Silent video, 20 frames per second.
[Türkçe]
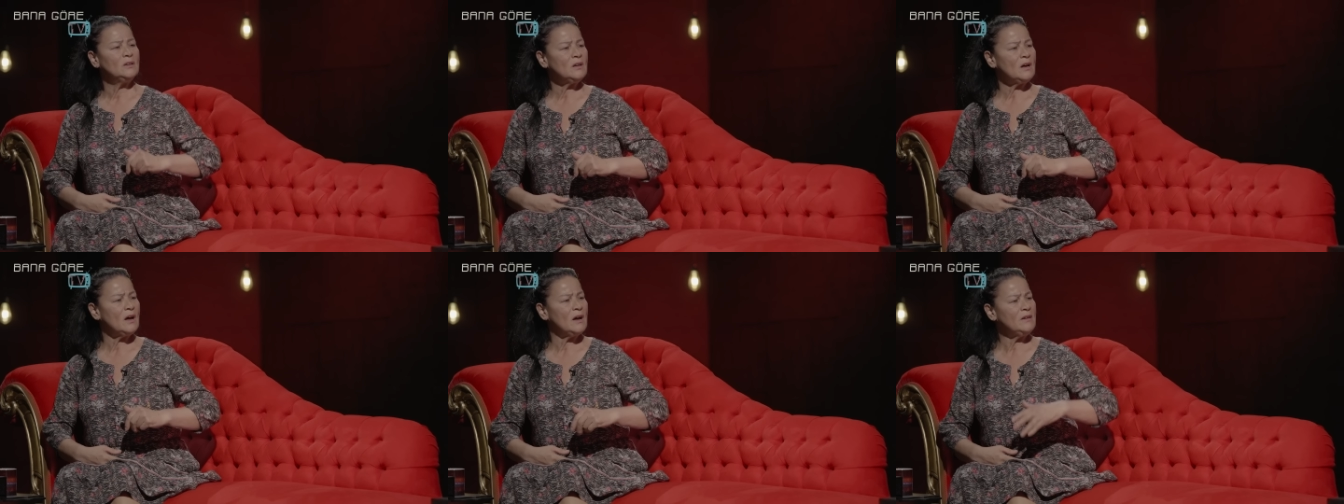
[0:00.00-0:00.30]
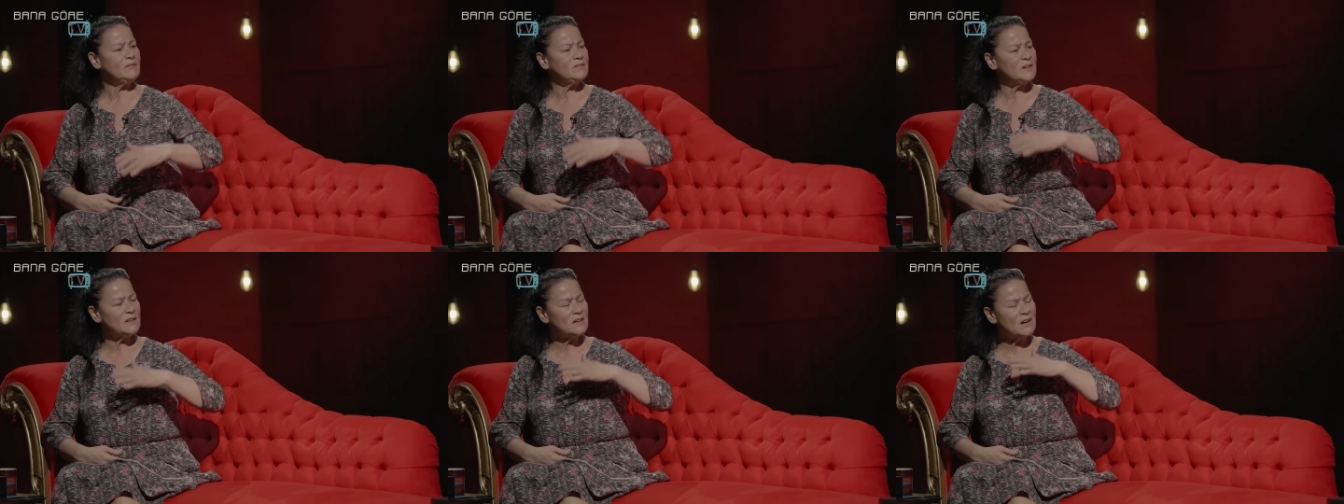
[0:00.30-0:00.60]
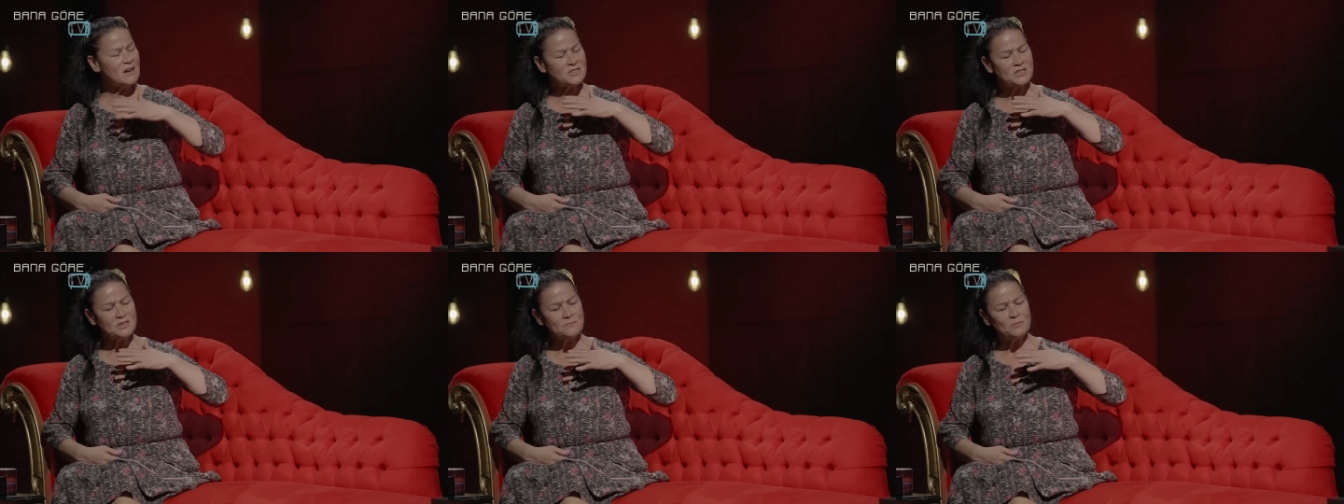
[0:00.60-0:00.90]
Daha evden
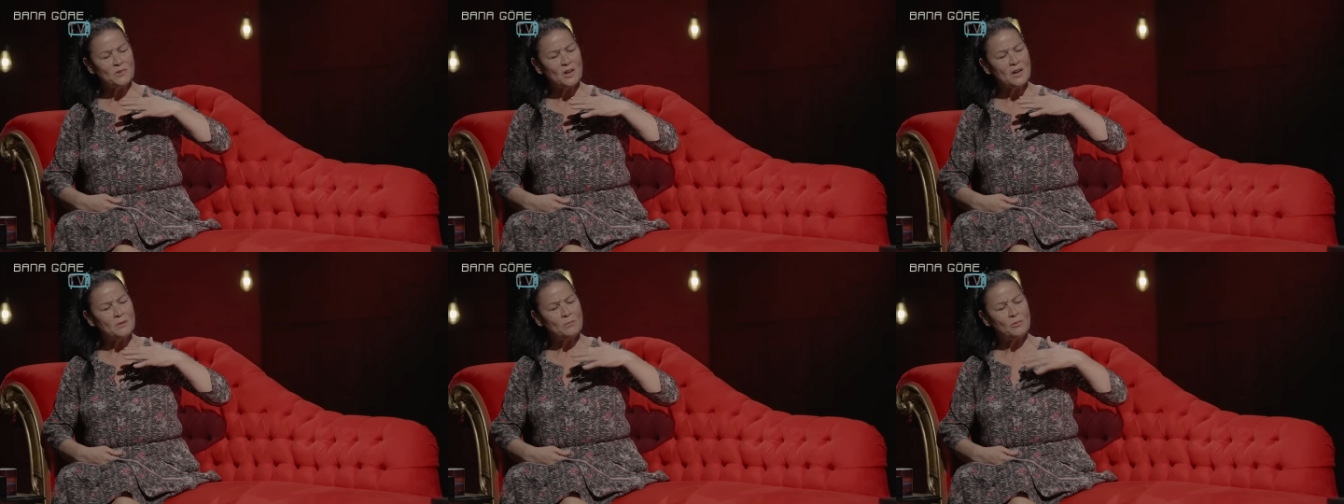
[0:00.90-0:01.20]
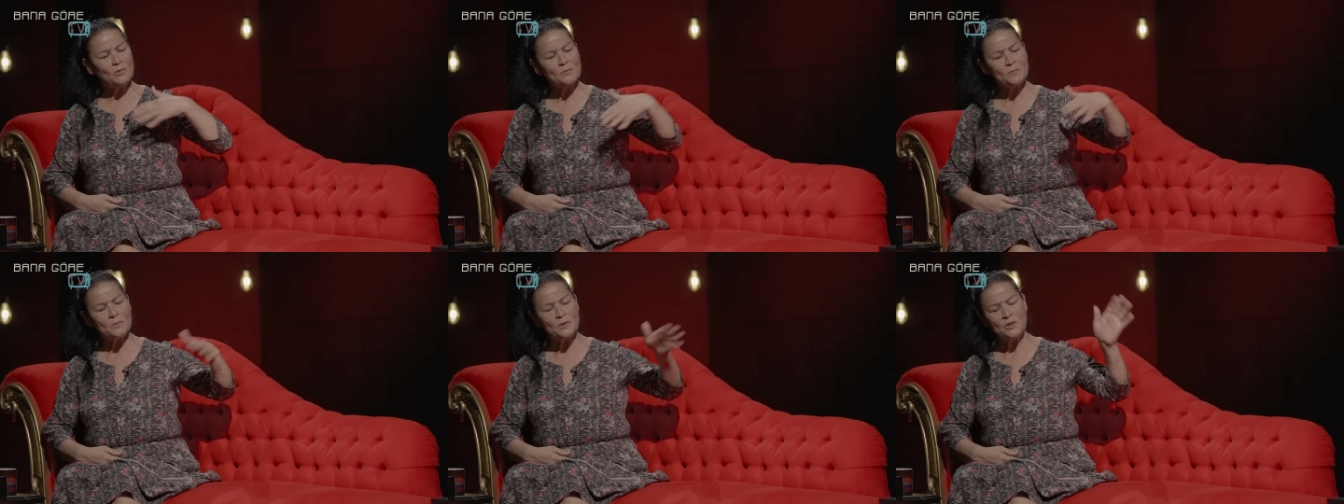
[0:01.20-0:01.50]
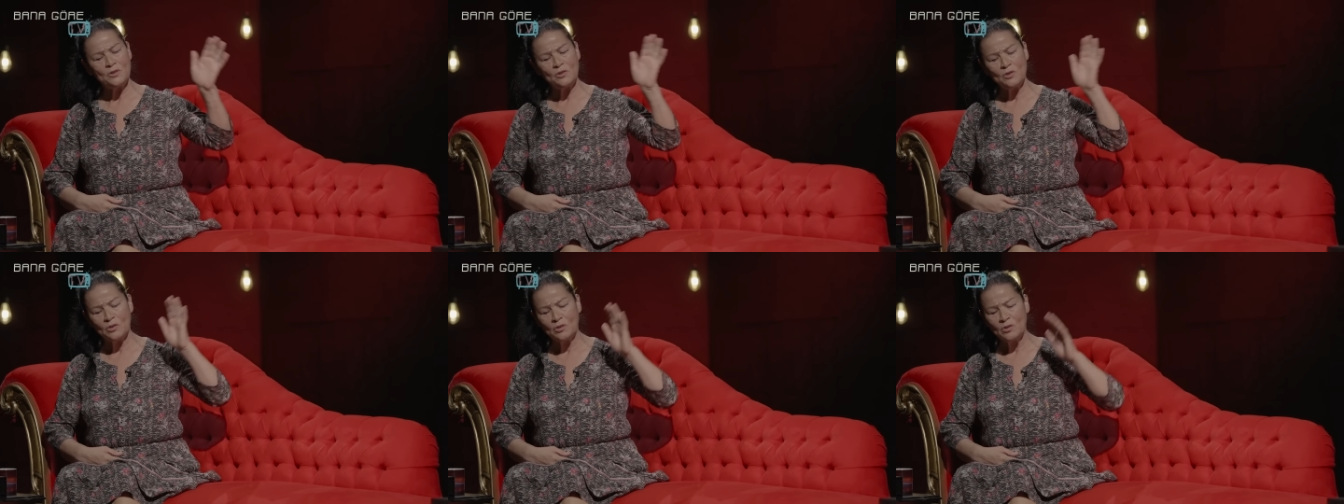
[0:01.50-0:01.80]
kaçıp kaybolup
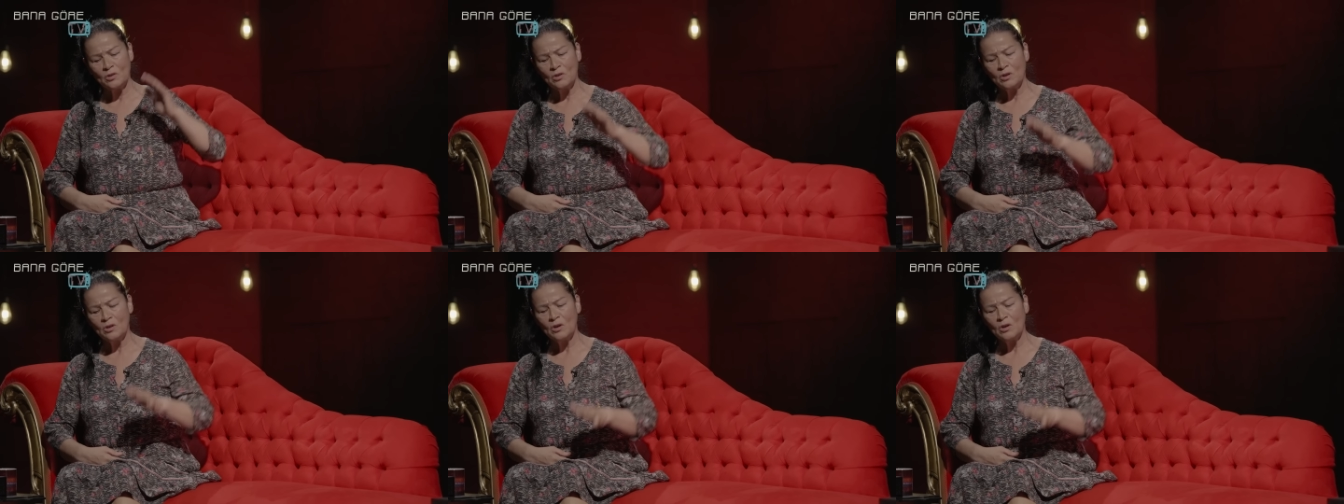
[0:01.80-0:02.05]
gidiyor.